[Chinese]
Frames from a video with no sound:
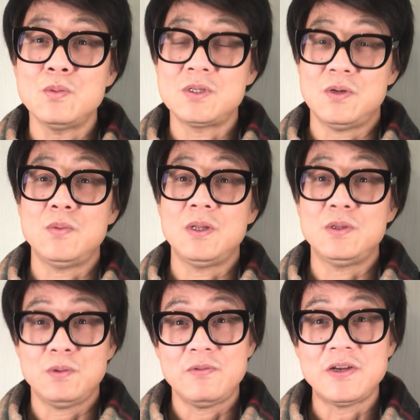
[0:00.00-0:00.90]
共行为，
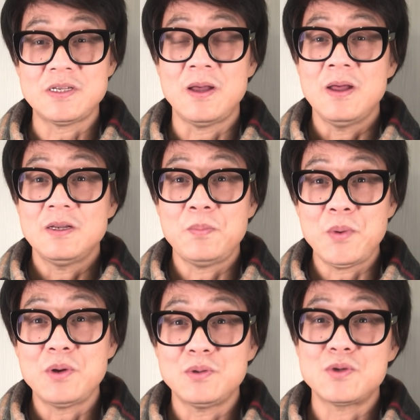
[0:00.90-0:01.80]
你会发现这
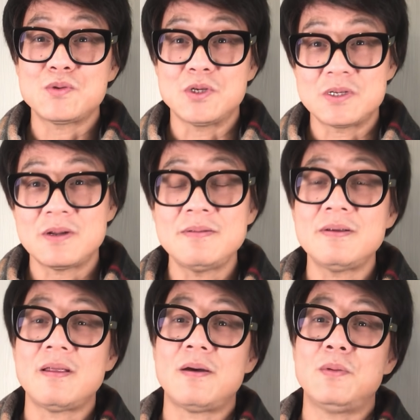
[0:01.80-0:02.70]
背后的水深
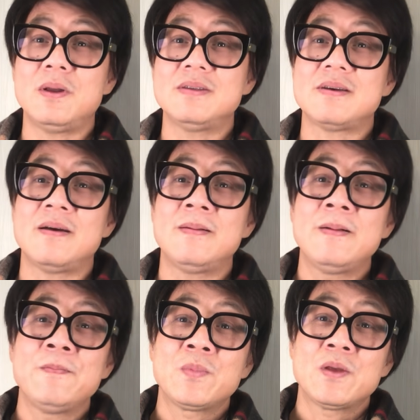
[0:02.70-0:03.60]
着呢。我跟你讲，
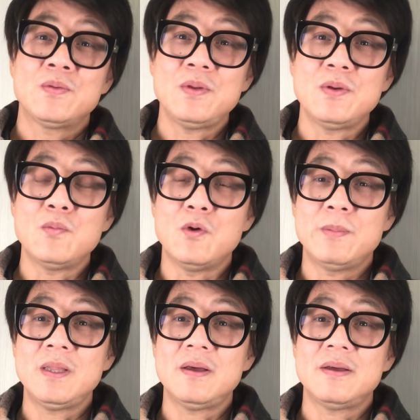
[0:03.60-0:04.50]
所以呢，
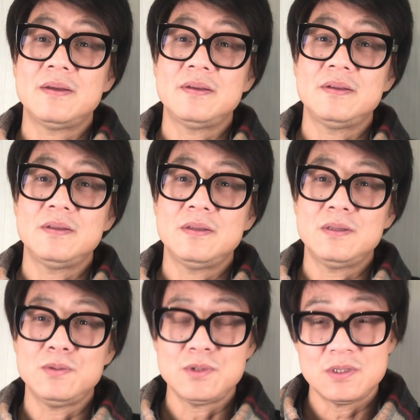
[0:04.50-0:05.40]
我们呢
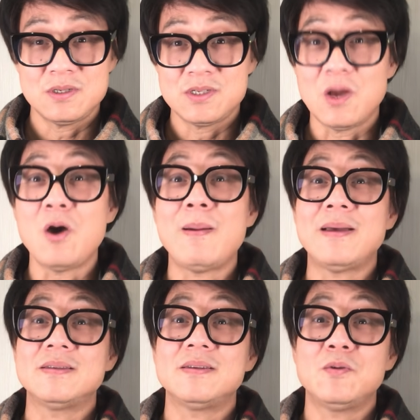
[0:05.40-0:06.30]
都是小老
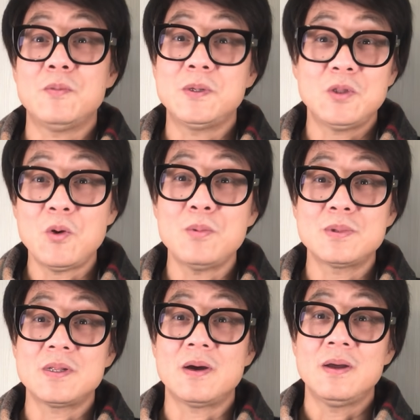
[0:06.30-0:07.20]
百姓，我们都
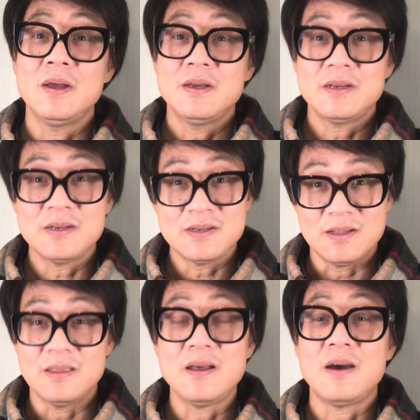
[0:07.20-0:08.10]
不知道这个
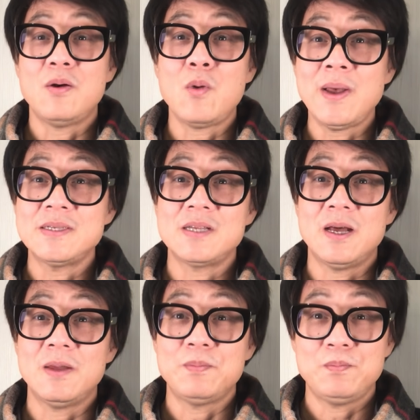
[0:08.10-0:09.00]
人呐坏起
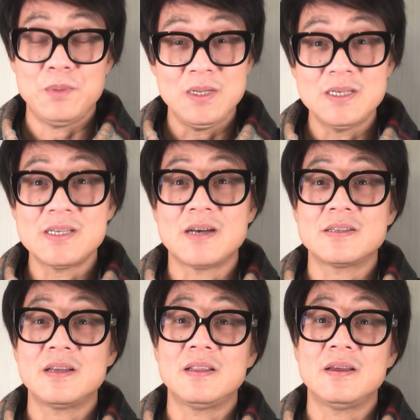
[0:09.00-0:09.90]
来比你
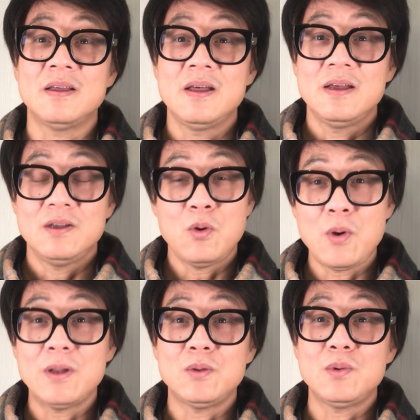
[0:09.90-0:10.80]
想象的要
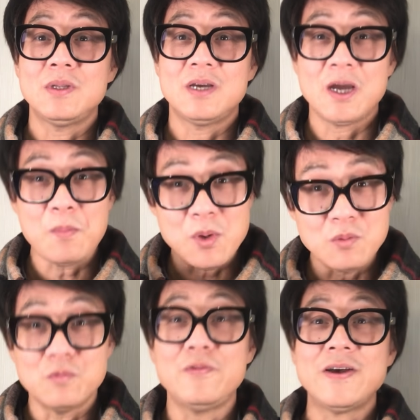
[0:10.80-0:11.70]
坏得多，你根
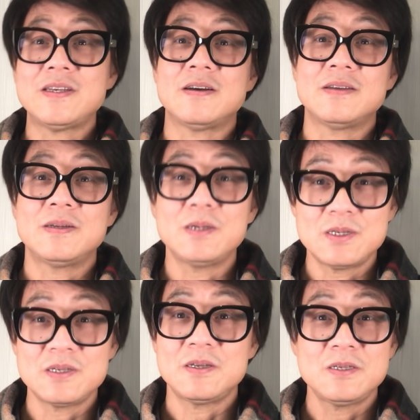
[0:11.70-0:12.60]
本就无法想象这个
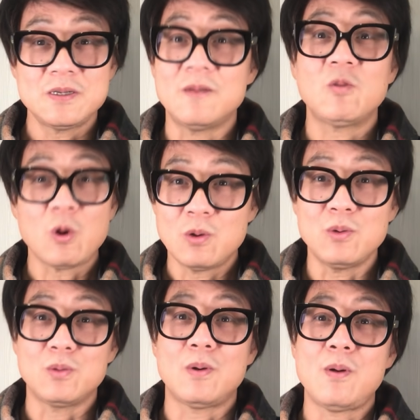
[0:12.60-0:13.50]
世界一些人到
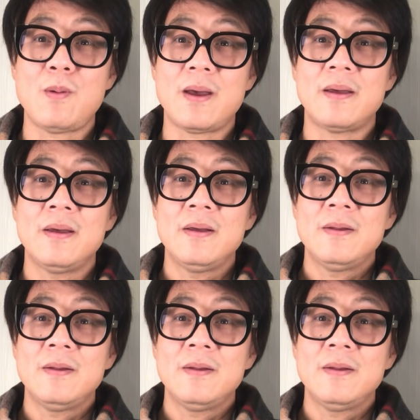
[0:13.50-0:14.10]
底有多坏。